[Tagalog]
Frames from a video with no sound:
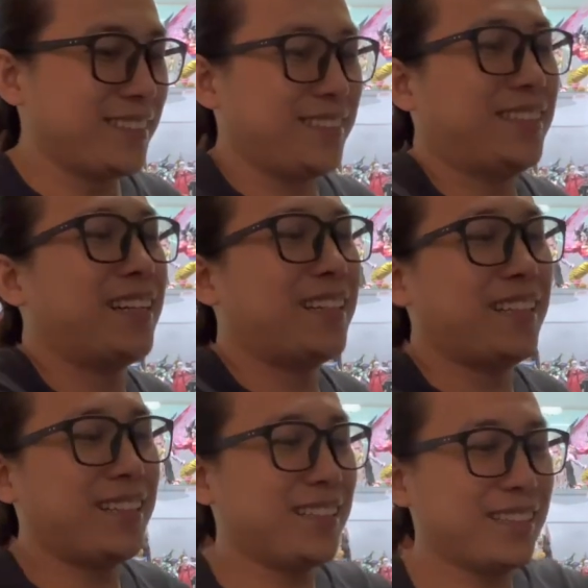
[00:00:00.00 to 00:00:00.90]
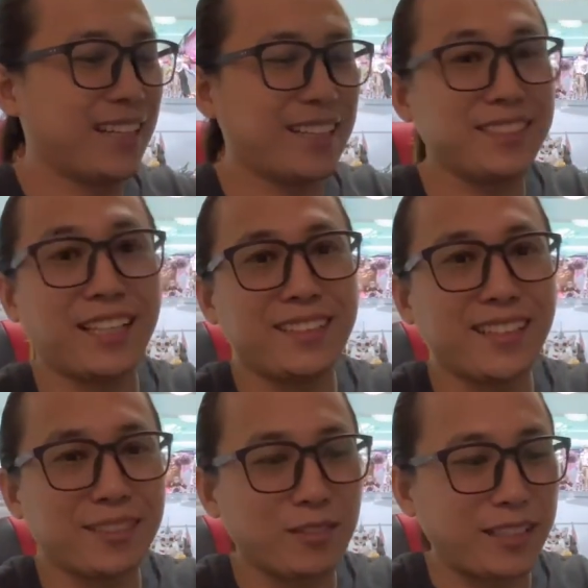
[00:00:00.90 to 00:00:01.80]
ng uh,
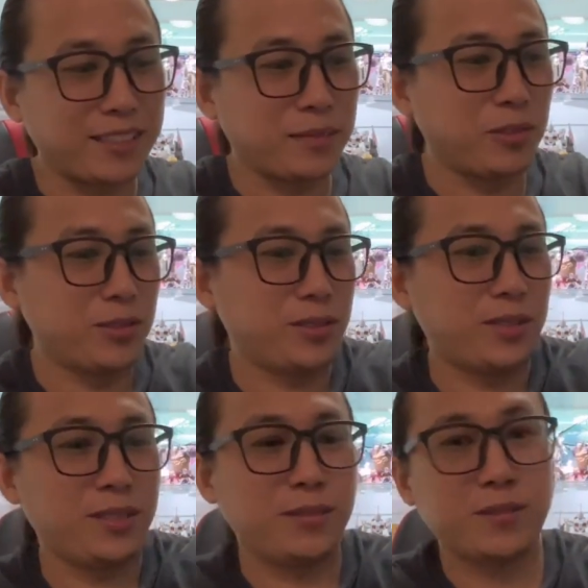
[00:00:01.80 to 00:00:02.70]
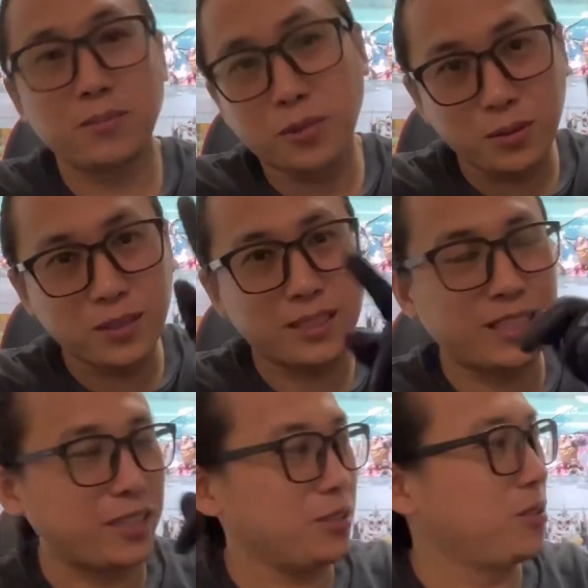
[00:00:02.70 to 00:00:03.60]
Jaden Collectibles. So, bro Jan,
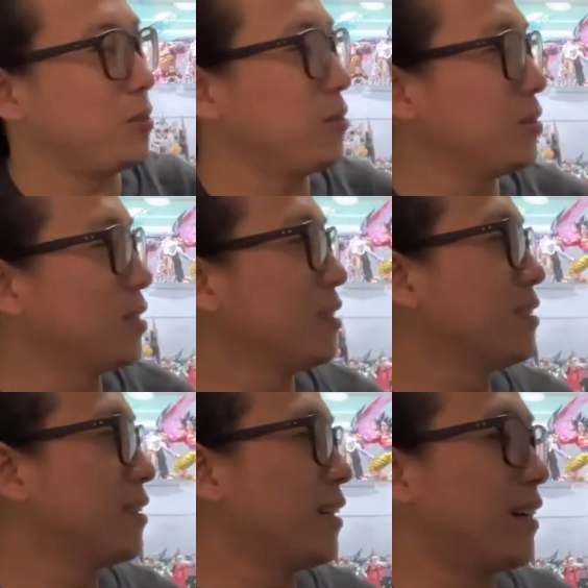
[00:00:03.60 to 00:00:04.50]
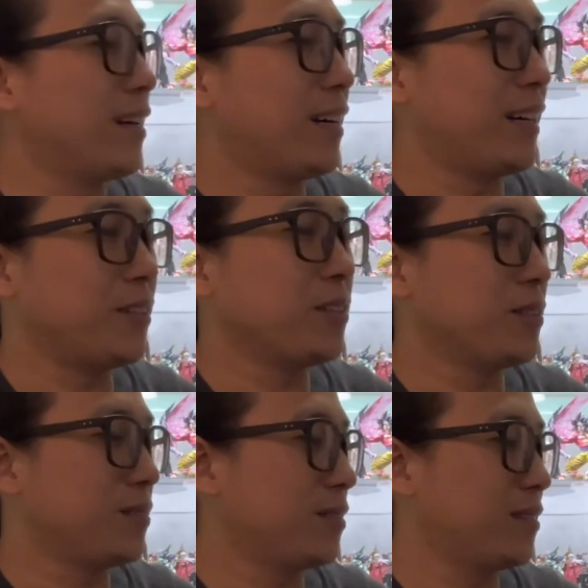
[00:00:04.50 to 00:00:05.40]
check nyo uh, ano
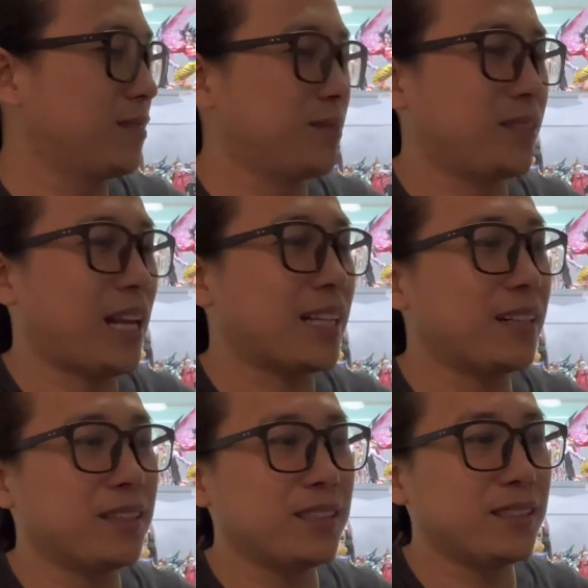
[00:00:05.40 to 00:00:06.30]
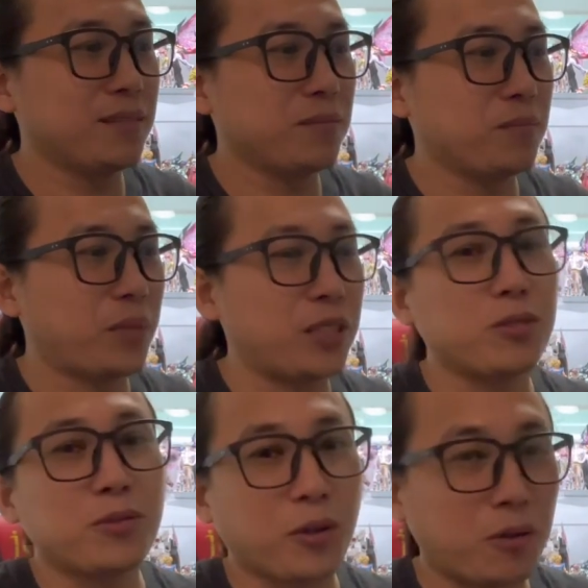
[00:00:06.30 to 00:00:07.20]
yun, talagang
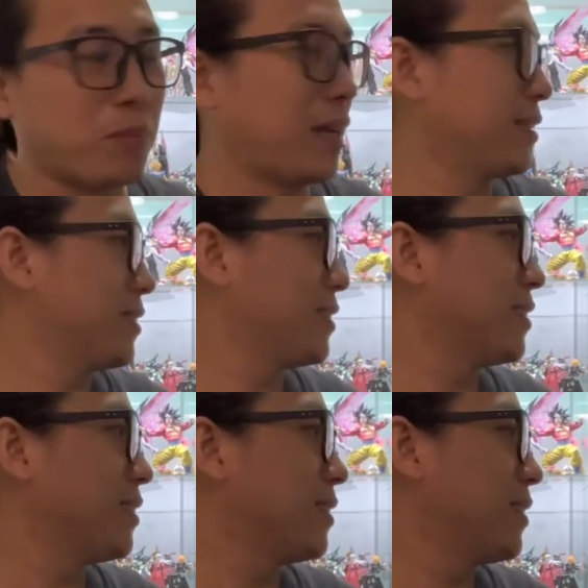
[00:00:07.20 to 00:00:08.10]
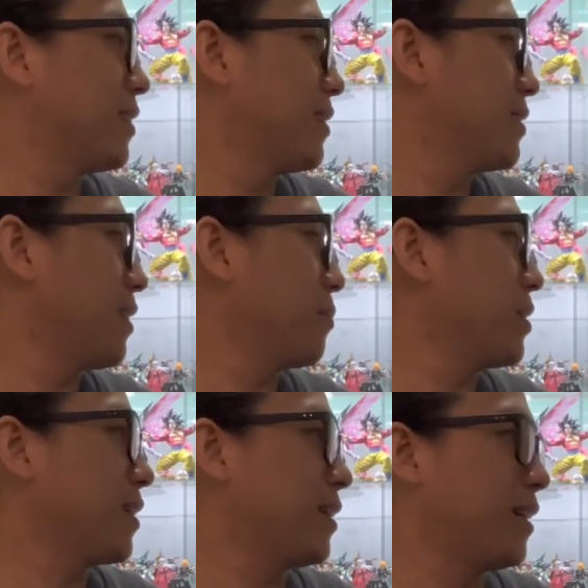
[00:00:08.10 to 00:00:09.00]
presyong tropa. Sabi
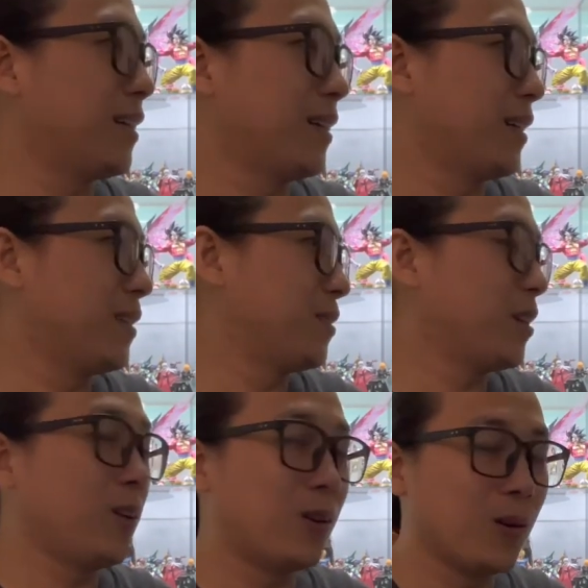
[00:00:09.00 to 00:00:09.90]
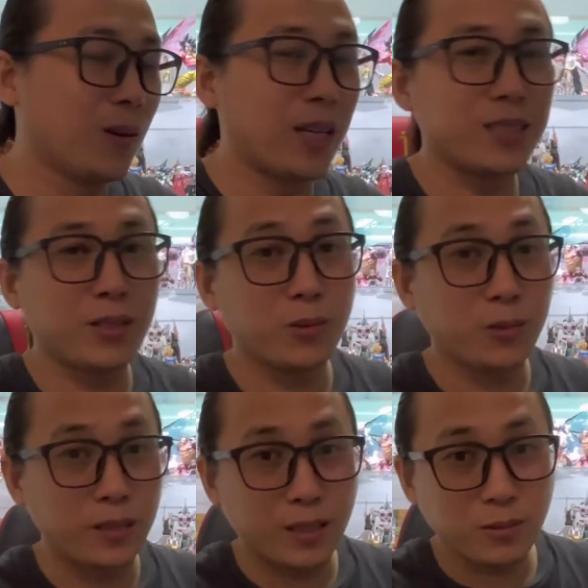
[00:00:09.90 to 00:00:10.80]
niya nga, ano, niloloko nga siya nung
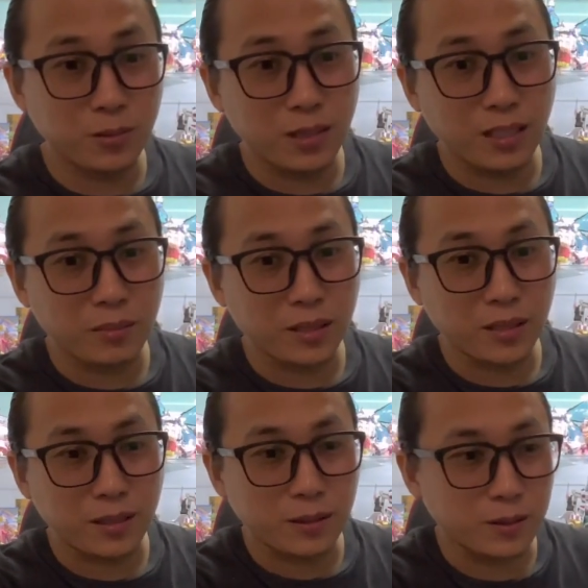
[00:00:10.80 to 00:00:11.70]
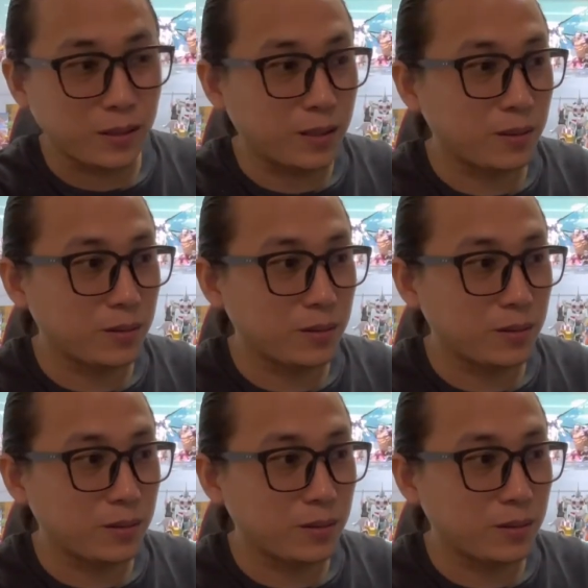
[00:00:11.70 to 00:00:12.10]
una, nung una kaming, ano,